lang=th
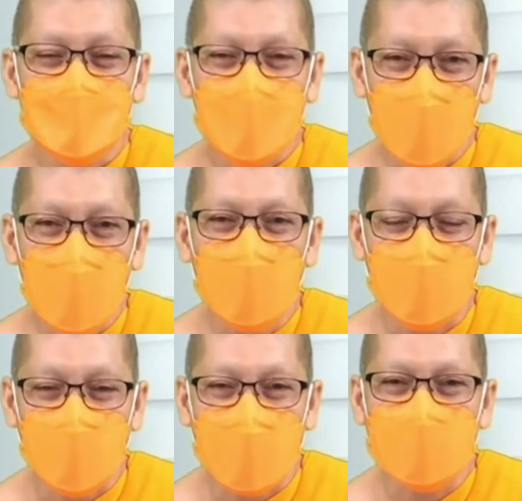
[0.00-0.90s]
โค
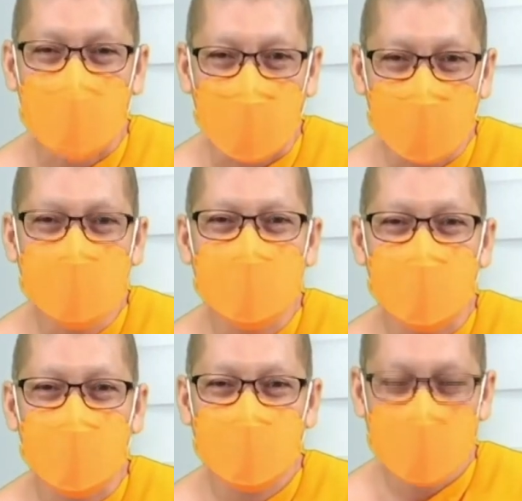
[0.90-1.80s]
วิดพันสายดื้อ
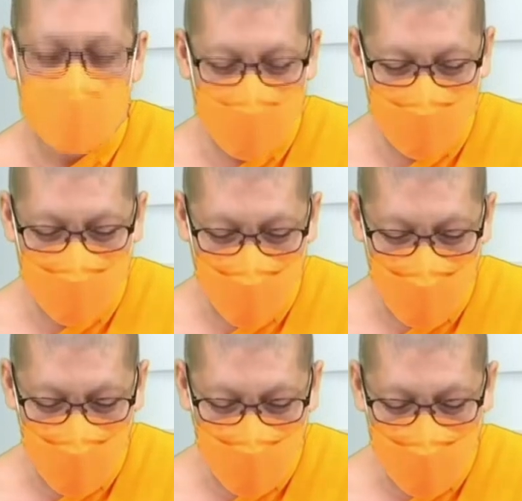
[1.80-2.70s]
นะ
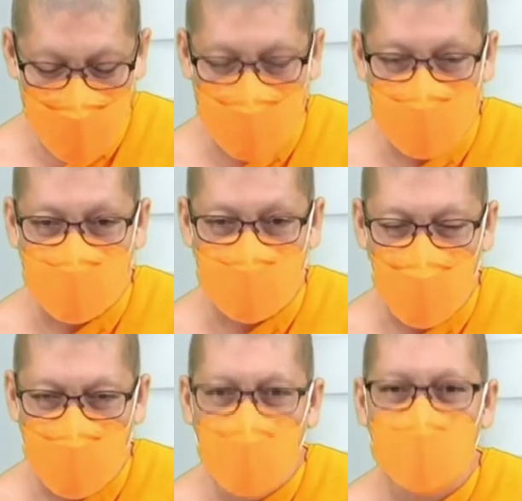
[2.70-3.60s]
เอาเจอแบบส
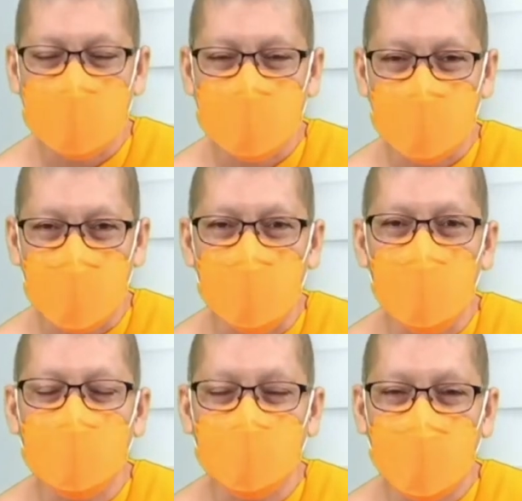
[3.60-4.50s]
มมติ สม
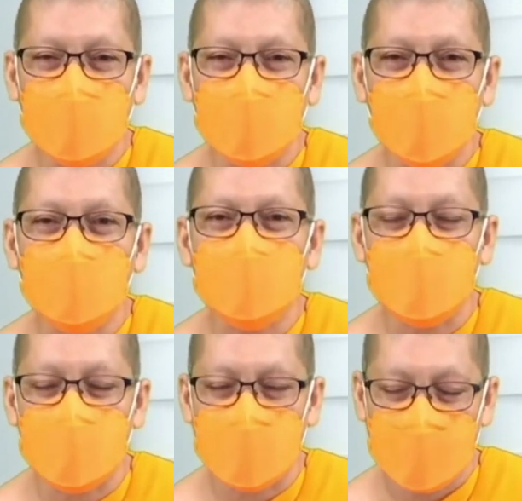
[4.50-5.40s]
มติว่าจะต้อง
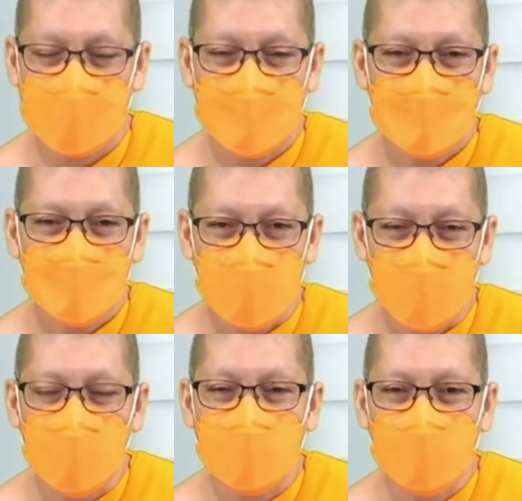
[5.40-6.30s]
เจอ ส
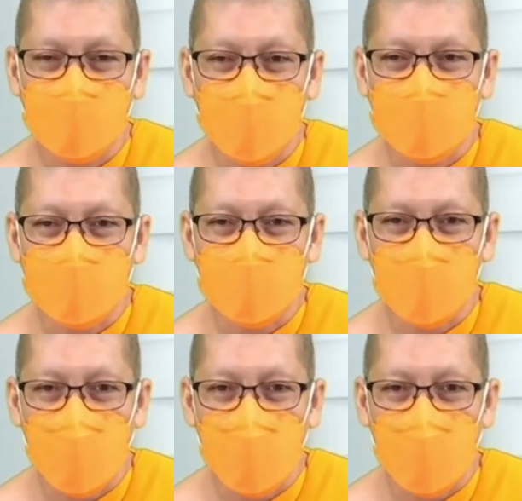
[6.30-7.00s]
มมติว่าจะต้องเจอก็เอา